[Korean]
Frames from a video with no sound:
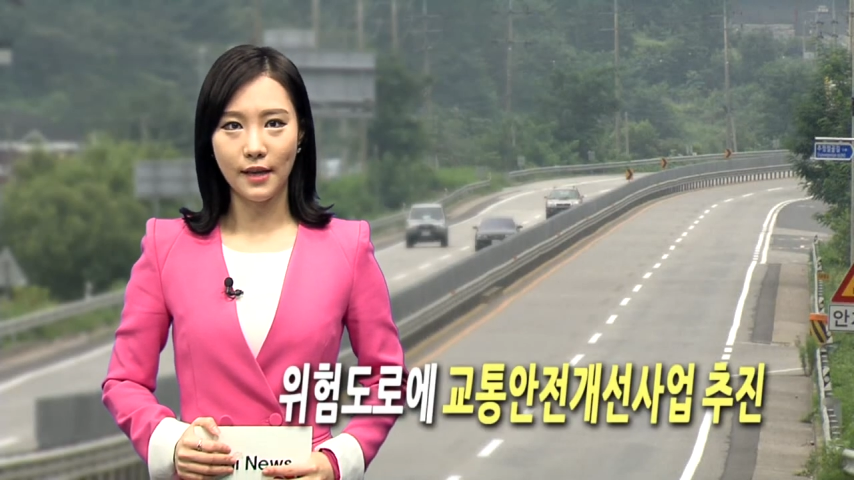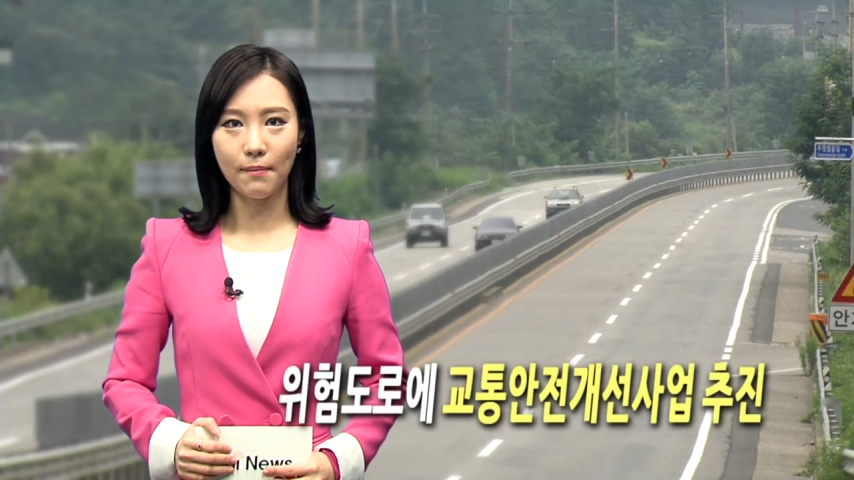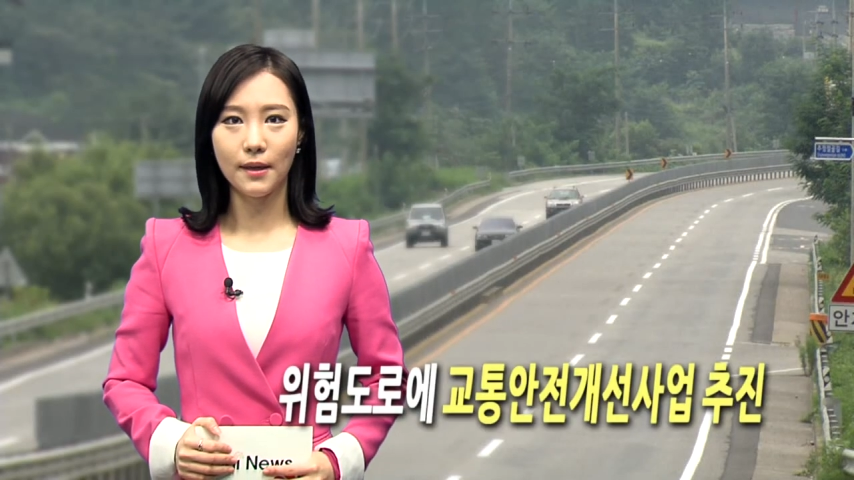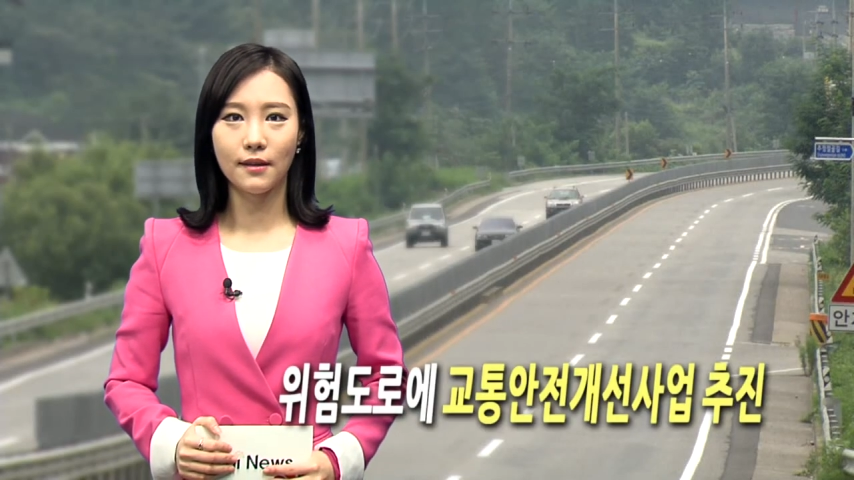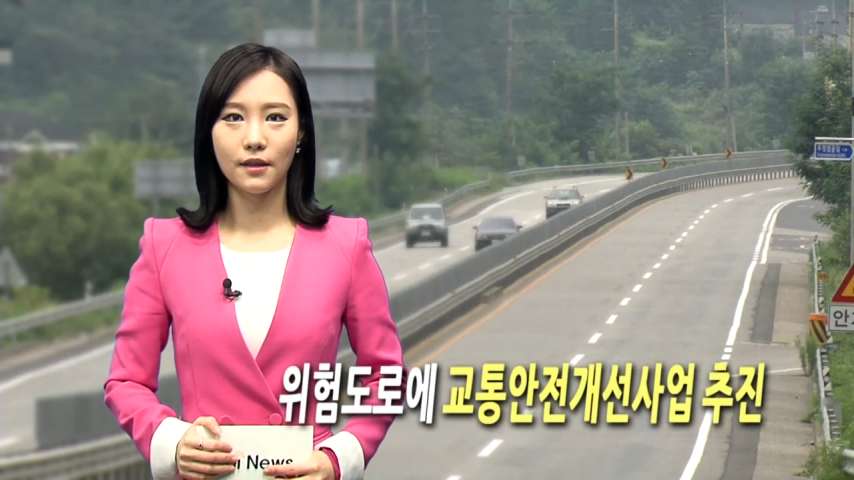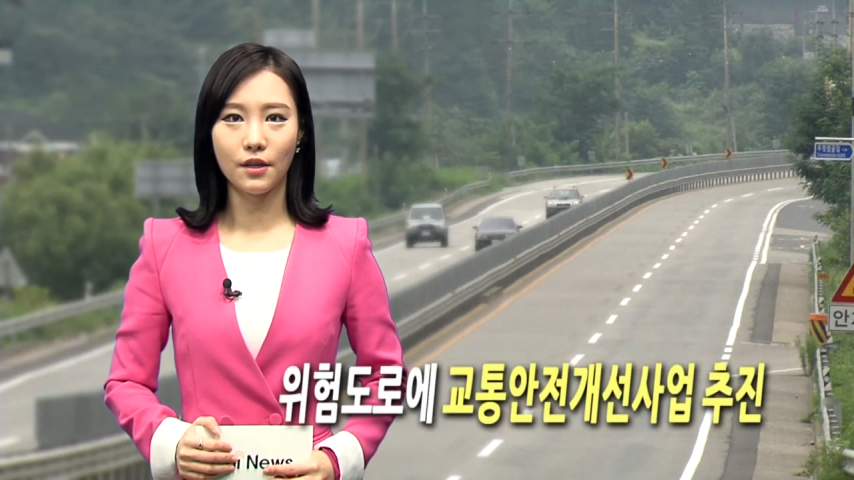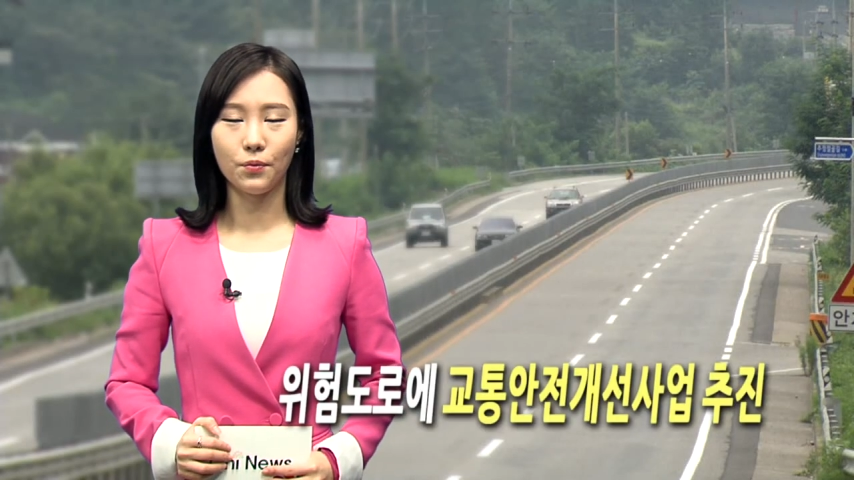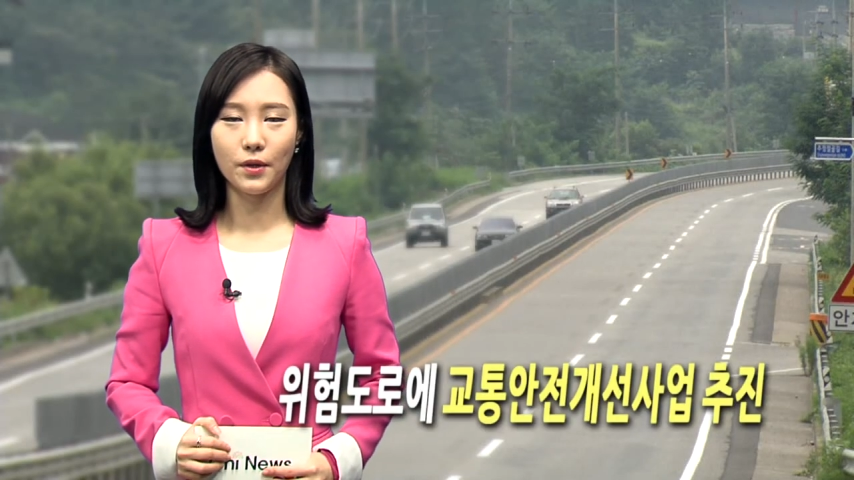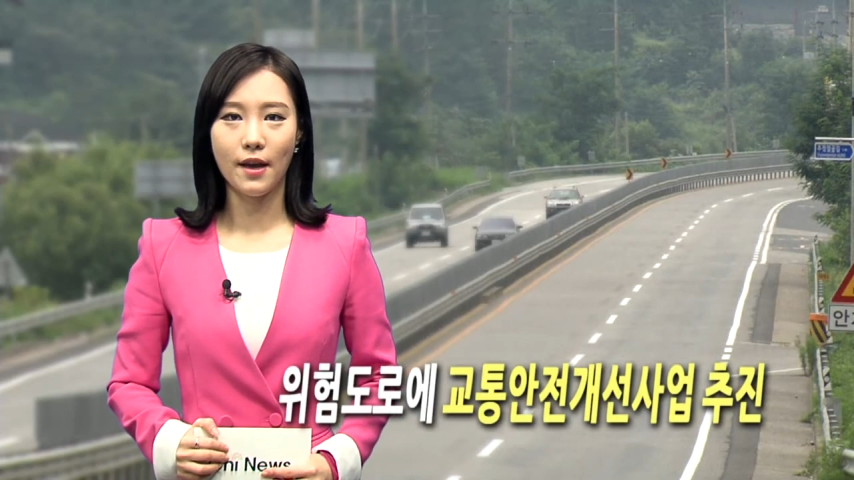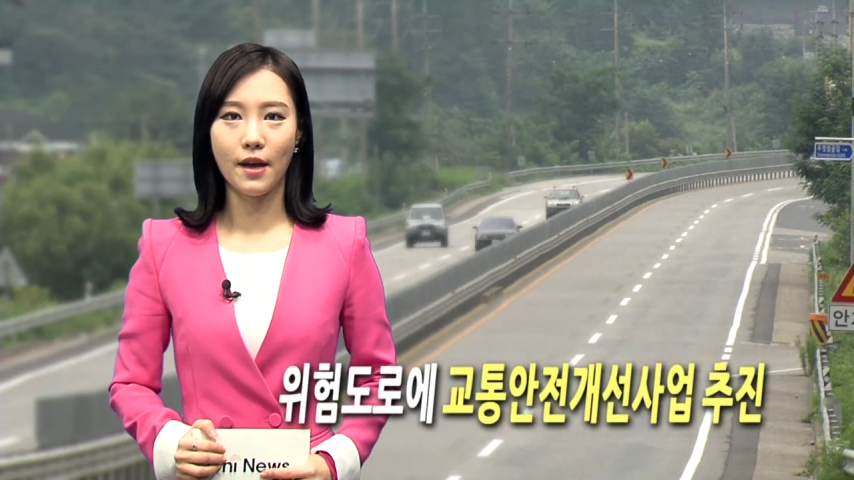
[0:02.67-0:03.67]
예방하기
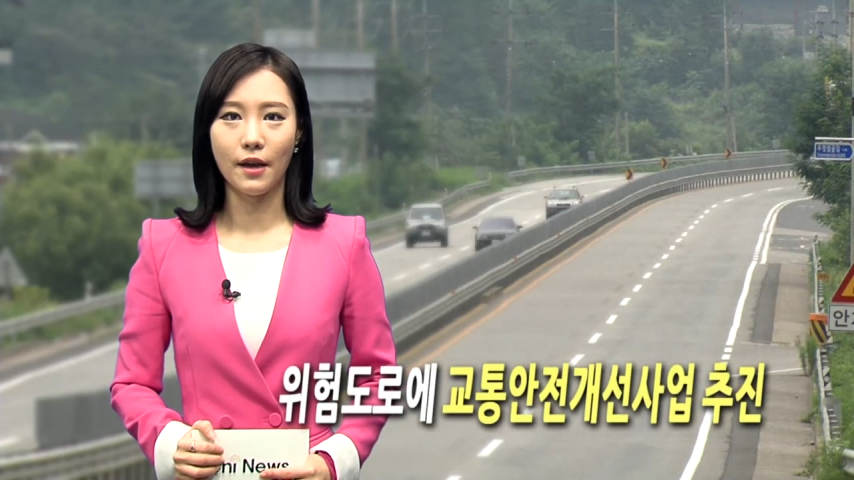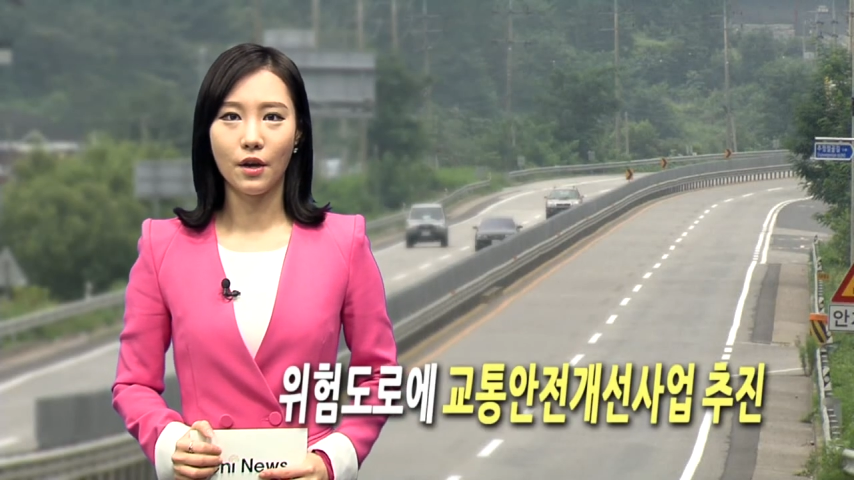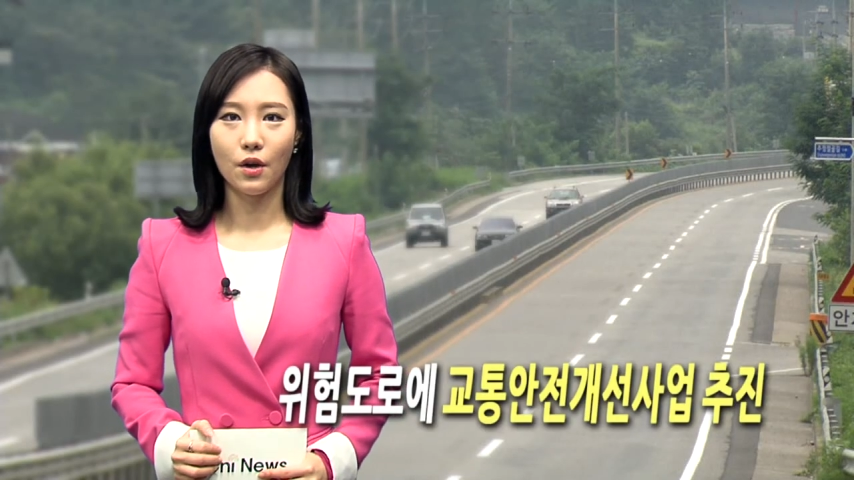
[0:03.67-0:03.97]
위해